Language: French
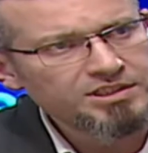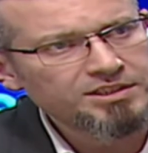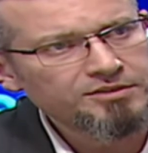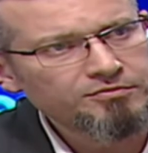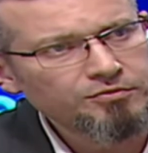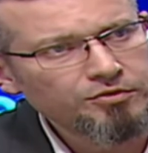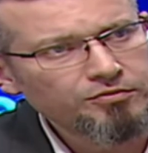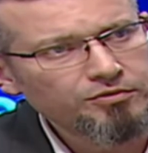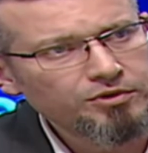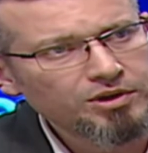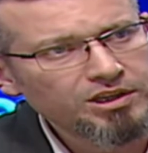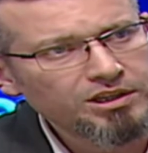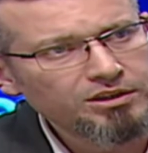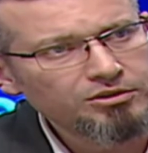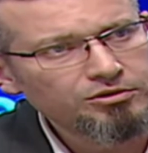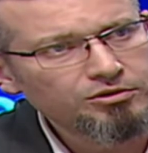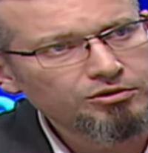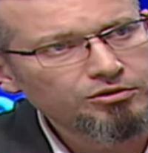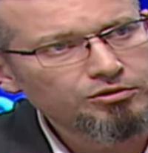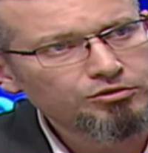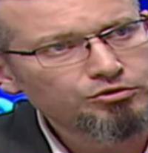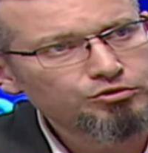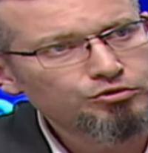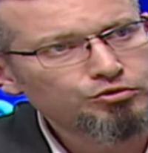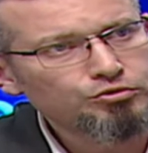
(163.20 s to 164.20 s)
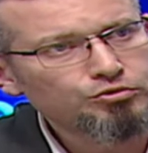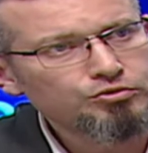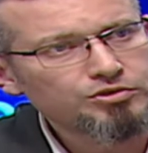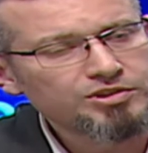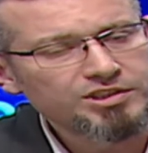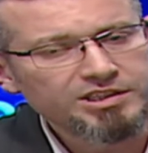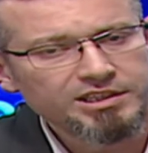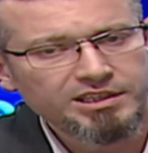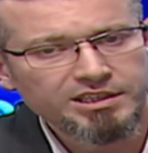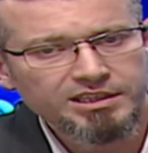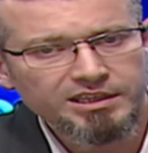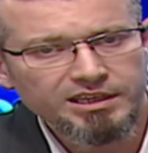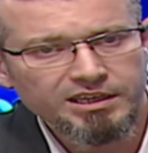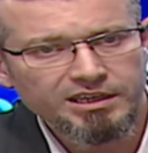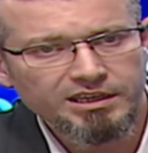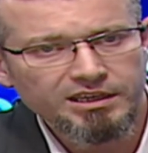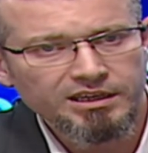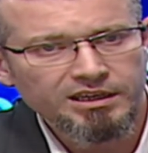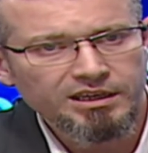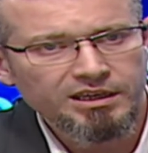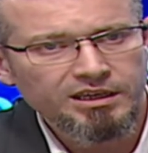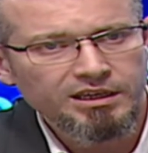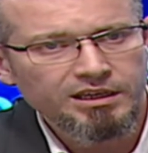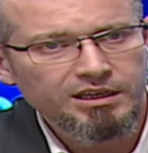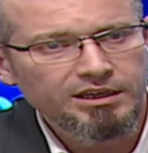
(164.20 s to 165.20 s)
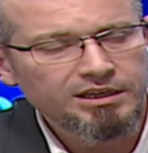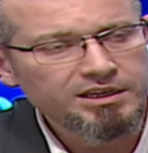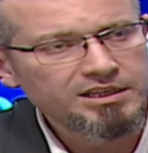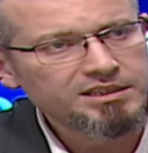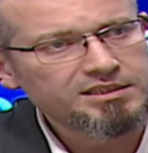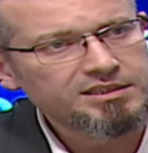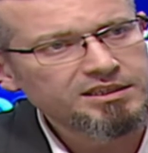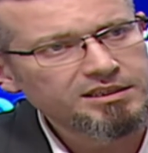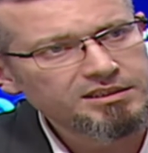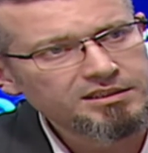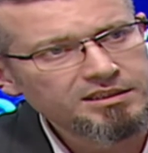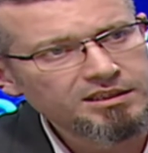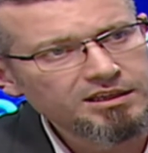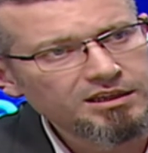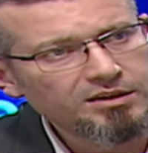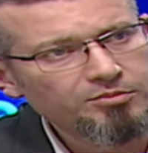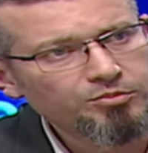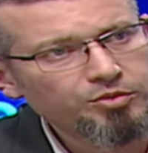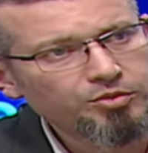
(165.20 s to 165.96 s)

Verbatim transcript: si vous voulez, de tout ce qui est nécessaire